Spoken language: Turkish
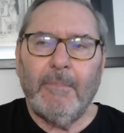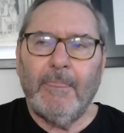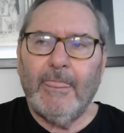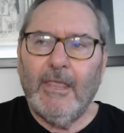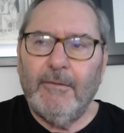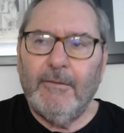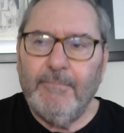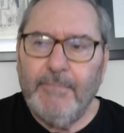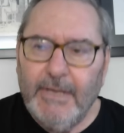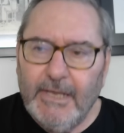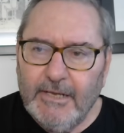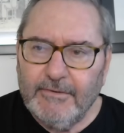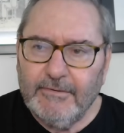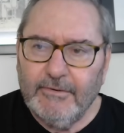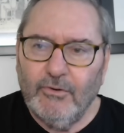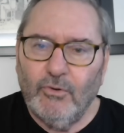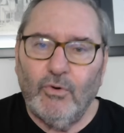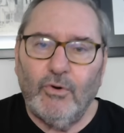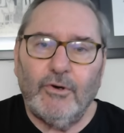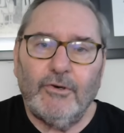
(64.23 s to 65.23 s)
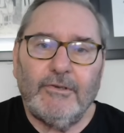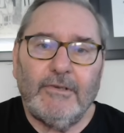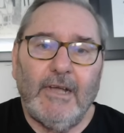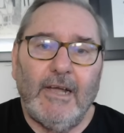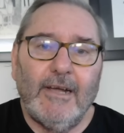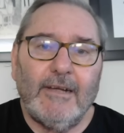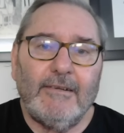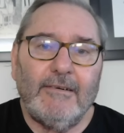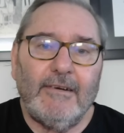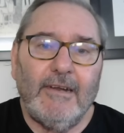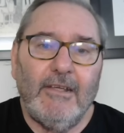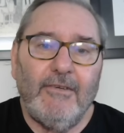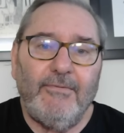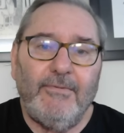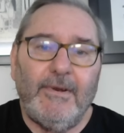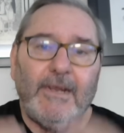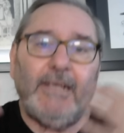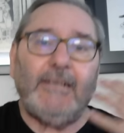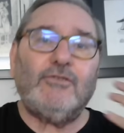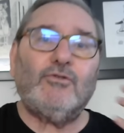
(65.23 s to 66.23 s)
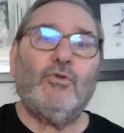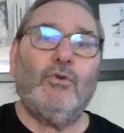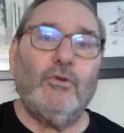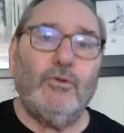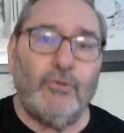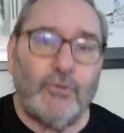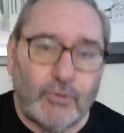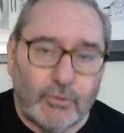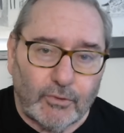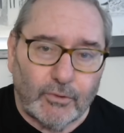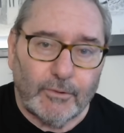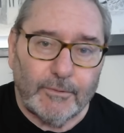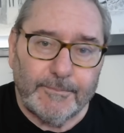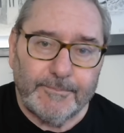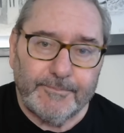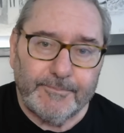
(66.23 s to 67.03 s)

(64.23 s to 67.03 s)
bir ortak refleks oluştu.